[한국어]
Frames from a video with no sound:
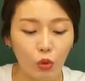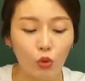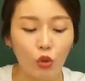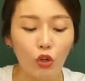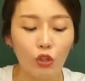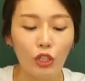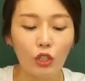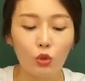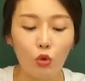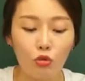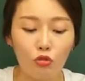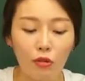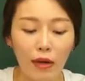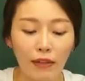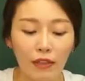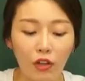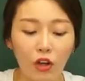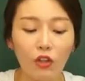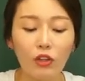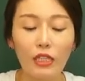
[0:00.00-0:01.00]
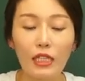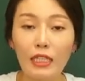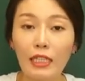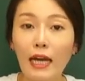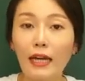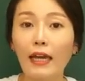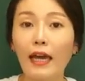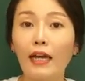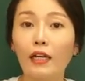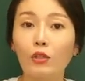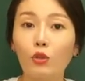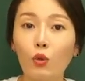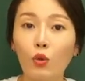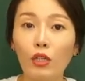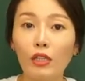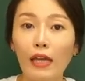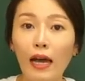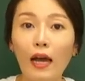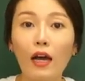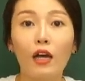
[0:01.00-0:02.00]
도덕이 요구하는 것 이상의
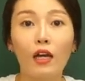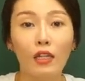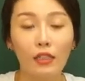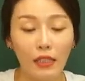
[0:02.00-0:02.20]
행동이다.